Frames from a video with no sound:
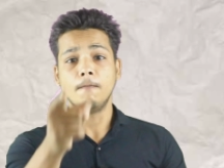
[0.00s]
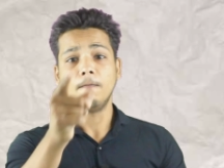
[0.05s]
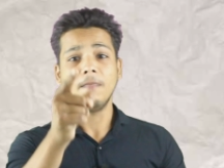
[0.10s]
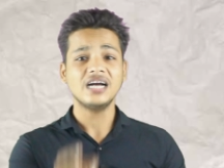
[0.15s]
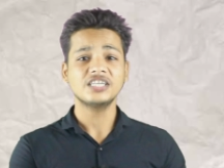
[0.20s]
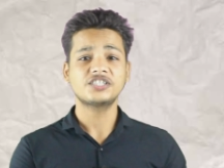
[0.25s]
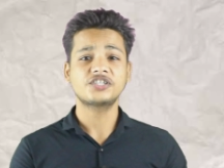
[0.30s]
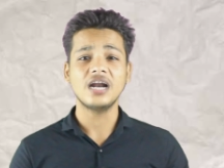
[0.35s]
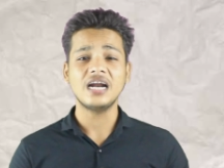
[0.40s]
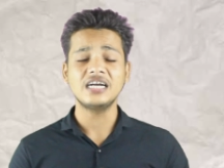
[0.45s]

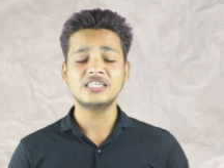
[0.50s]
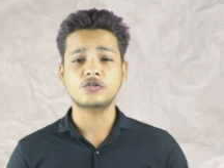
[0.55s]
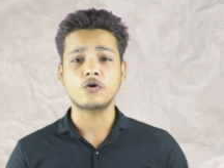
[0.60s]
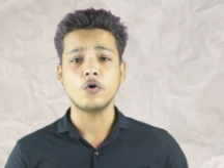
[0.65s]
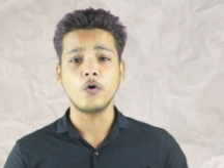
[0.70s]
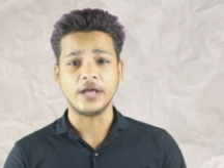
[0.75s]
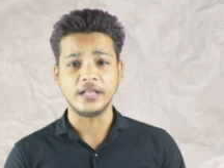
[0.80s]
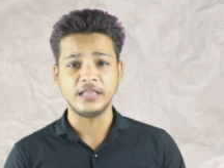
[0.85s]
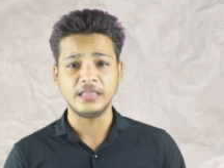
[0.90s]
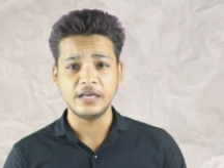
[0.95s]
मार्शल आर्ट्स
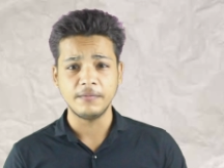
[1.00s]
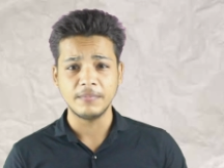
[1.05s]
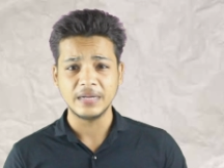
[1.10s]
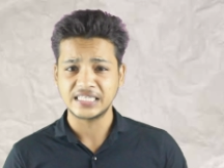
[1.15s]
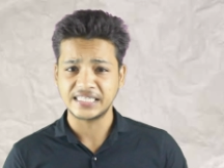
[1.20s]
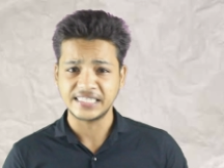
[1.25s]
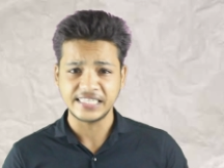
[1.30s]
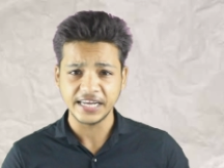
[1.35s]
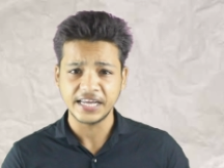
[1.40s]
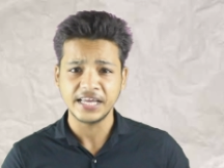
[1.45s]
को हिंदी में
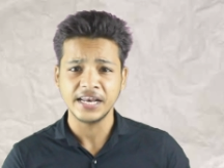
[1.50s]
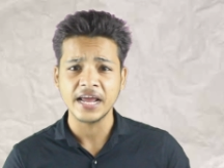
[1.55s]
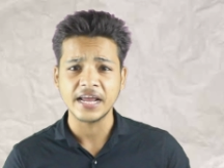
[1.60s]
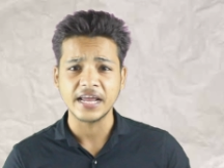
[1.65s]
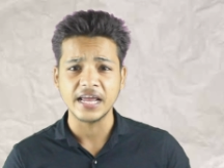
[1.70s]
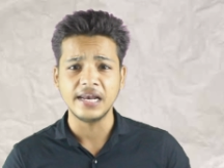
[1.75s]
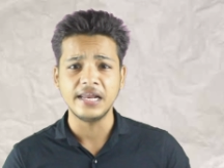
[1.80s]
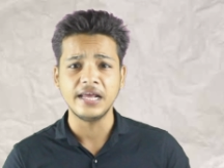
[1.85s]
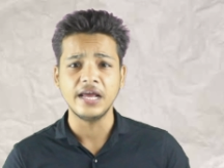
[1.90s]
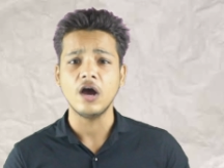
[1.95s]
सीखने
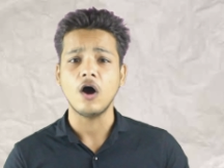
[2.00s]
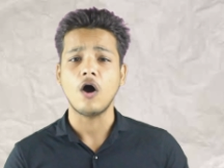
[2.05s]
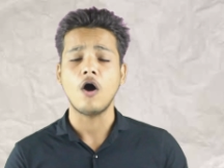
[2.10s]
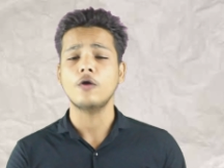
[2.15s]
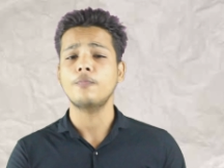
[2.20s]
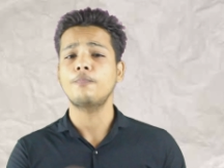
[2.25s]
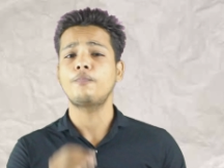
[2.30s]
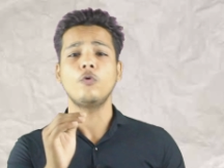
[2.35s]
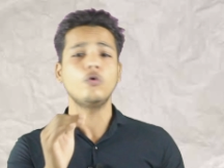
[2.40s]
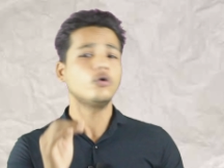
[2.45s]
के लिए
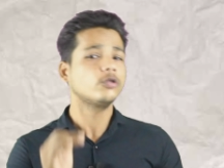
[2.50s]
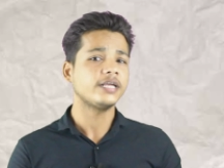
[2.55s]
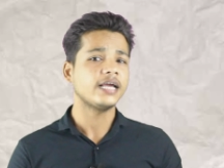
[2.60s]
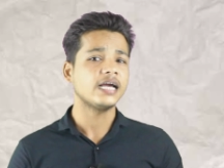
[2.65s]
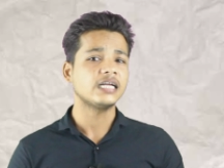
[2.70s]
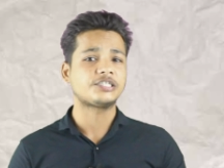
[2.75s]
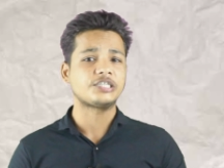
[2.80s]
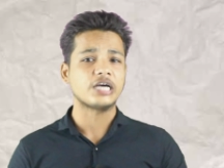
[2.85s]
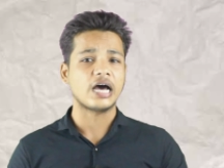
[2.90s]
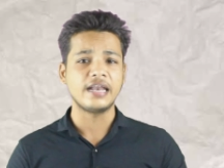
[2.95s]
और
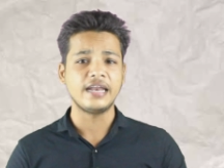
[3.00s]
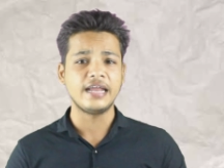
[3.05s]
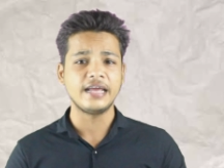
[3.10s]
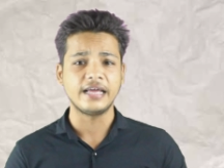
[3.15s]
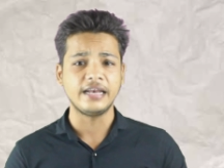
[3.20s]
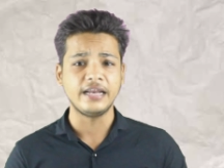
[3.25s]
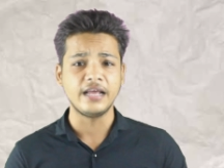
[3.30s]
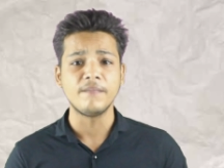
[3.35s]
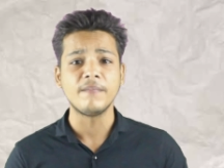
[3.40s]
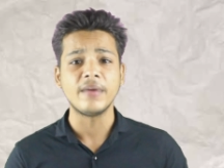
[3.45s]
पूर्णतया जानने
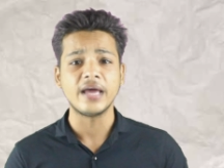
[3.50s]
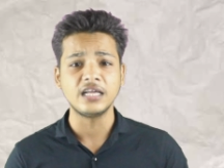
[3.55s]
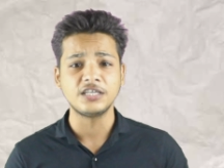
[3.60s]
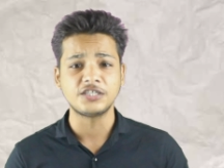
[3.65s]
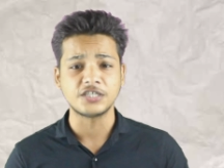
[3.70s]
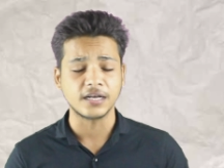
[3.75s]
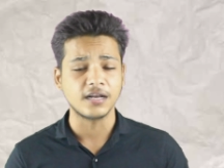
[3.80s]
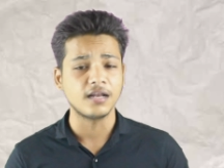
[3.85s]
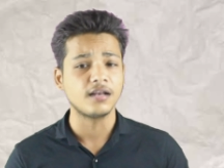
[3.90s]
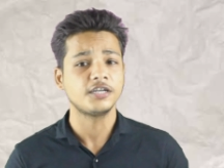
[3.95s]
के लिए मेरे
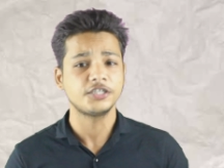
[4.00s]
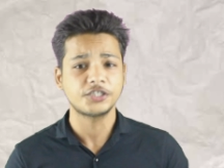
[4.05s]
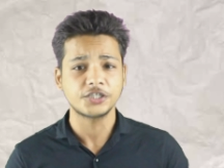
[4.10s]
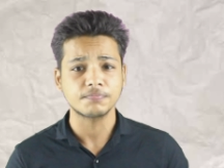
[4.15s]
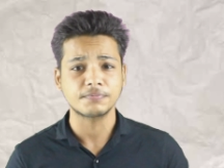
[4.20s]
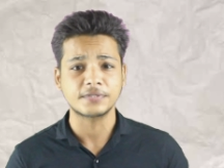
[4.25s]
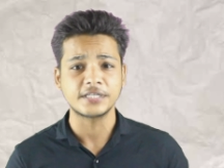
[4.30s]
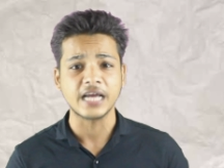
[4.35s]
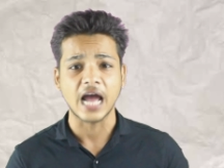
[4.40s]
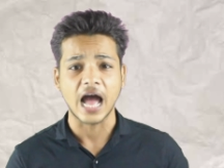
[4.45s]
चैनल
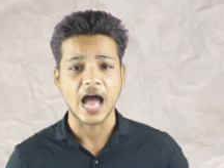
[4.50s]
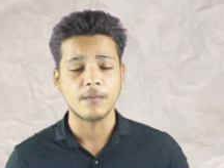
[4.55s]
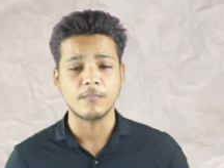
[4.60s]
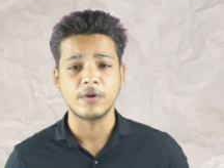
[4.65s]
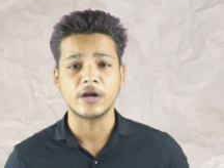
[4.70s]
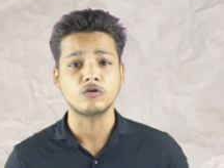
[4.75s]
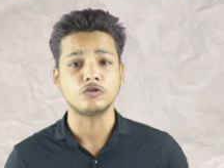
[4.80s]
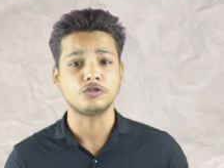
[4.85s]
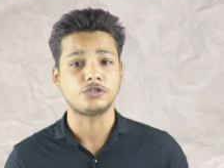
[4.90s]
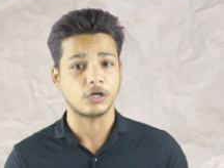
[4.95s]
ऋषभ सिंह
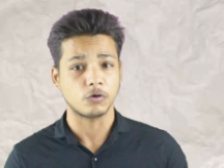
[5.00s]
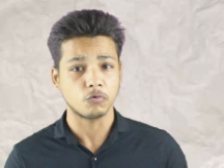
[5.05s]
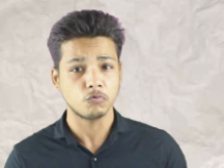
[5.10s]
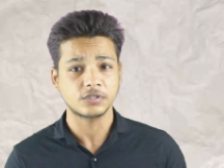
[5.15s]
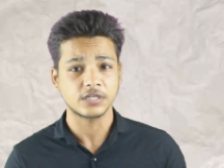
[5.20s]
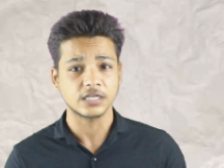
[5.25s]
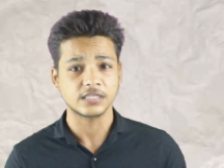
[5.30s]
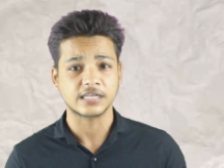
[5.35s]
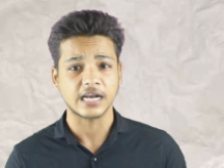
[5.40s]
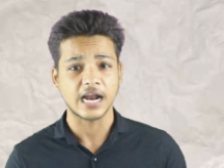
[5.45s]
आई को
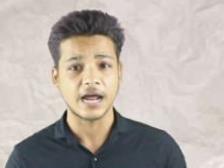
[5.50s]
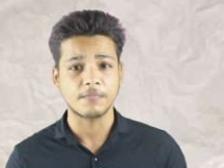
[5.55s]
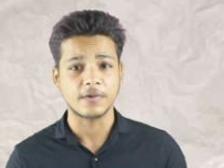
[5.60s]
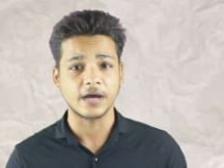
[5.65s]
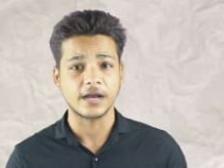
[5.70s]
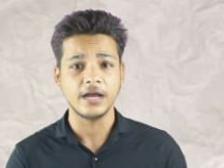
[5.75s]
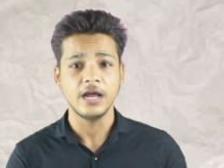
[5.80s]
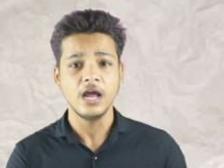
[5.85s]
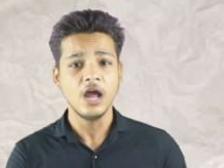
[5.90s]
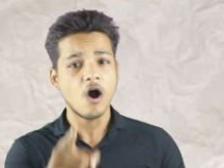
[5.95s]
जरूर सब्सक्राइब
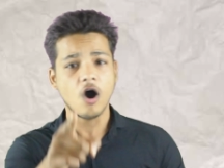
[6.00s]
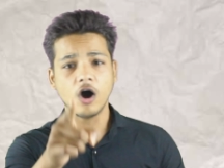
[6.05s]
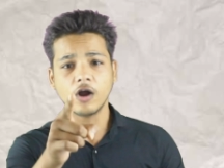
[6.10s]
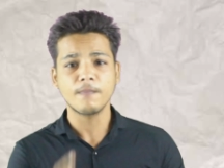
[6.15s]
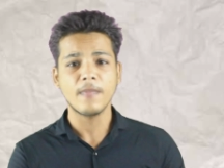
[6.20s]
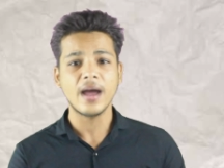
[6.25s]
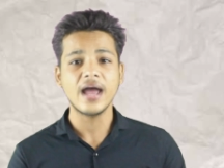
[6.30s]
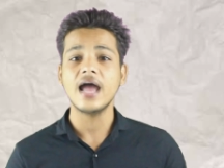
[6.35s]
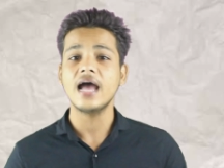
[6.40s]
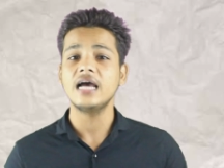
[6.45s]
करें और
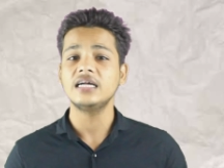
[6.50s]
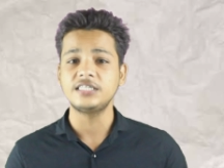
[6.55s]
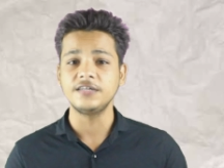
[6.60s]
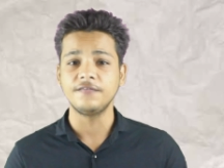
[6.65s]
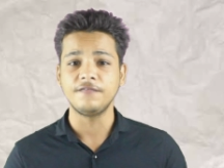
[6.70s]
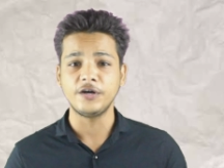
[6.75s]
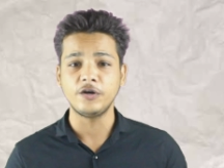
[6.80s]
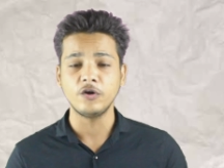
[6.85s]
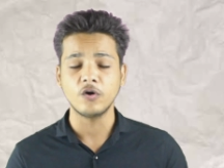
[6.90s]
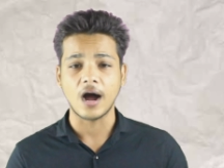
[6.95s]
मैं
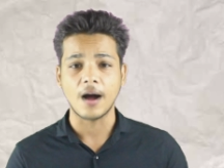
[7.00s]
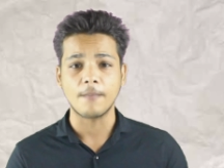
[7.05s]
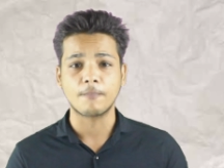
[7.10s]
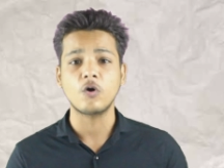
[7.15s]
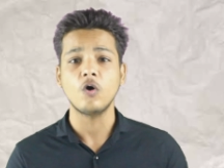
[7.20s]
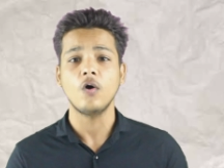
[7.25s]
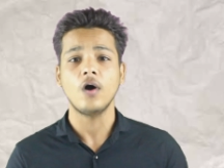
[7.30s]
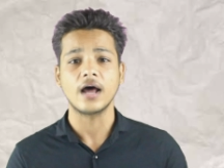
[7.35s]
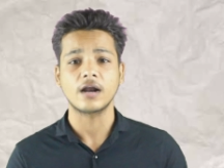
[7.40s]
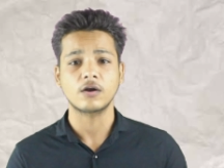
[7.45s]
ऐसी वीडियो
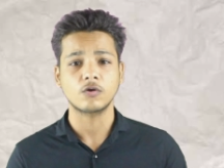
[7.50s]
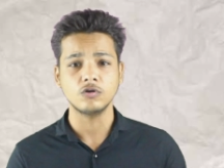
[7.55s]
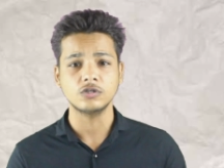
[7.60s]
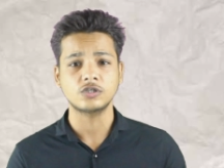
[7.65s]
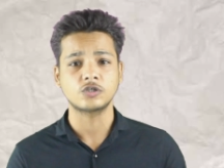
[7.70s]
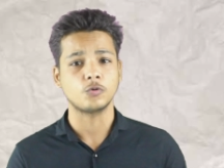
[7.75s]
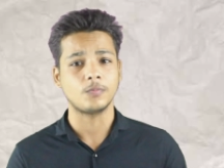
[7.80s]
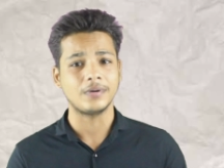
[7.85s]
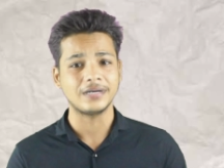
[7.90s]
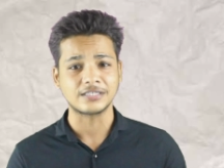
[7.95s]
आपको हर
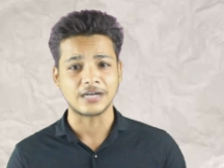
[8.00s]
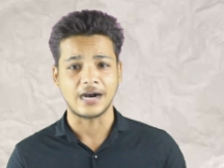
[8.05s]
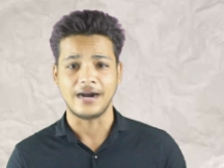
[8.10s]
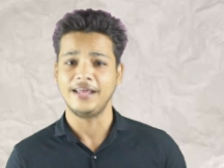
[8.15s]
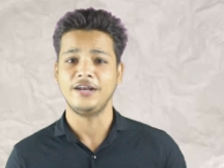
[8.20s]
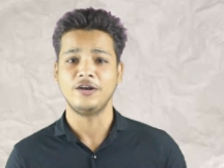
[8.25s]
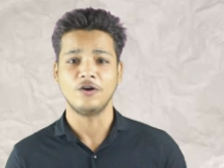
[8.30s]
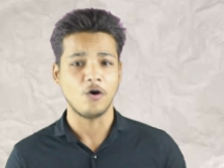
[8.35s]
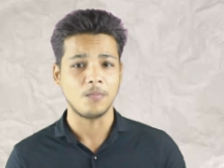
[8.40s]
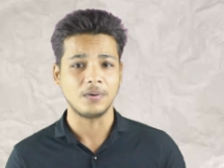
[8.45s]
रोज सुबह
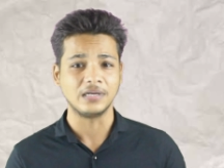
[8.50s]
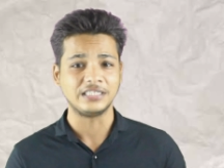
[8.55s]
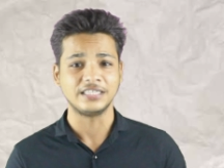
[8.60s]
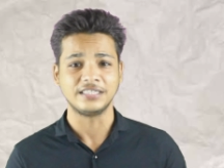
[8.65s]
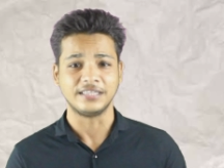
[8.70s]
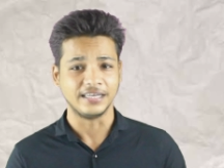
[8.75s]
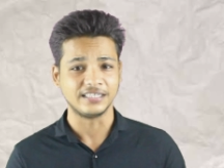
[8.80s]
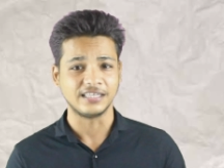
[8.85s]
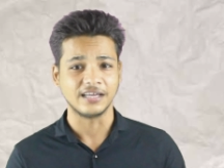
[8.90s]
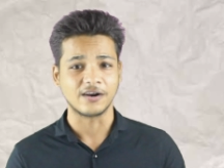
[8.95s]
साढ़े नौ
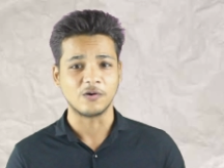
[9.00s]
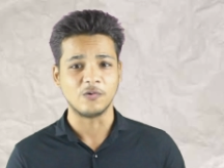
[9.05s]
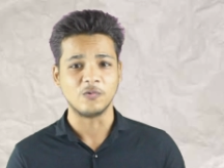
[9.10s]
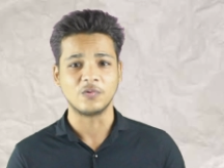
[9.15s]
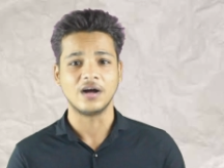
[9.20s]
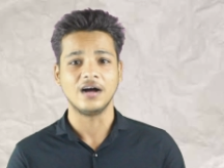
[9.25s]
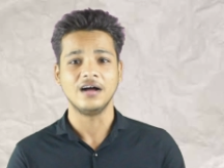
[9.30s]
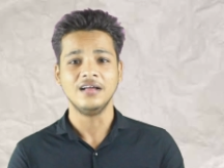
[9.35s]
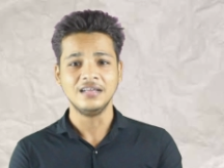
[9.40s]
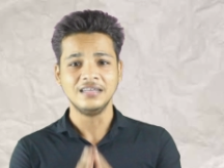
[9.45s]
बजे देता रहूंगा